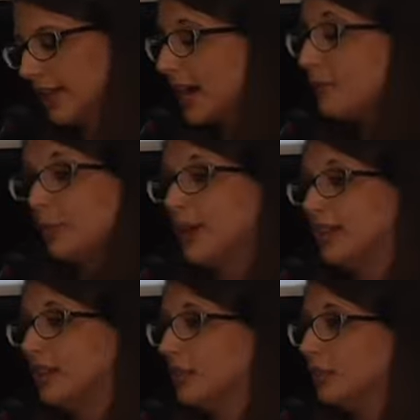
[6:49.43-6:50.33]
in campo
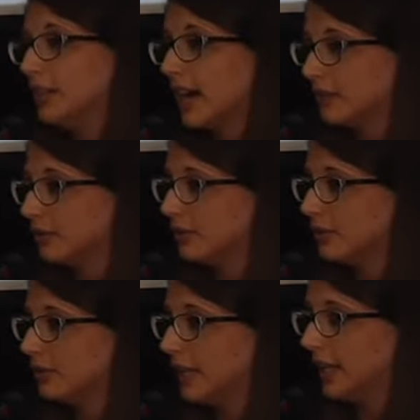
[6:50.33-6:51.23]
medico
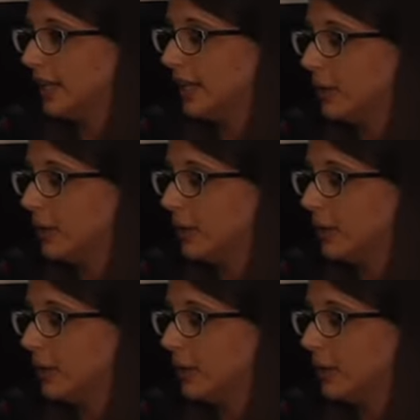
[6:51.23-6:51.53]
lodarono le,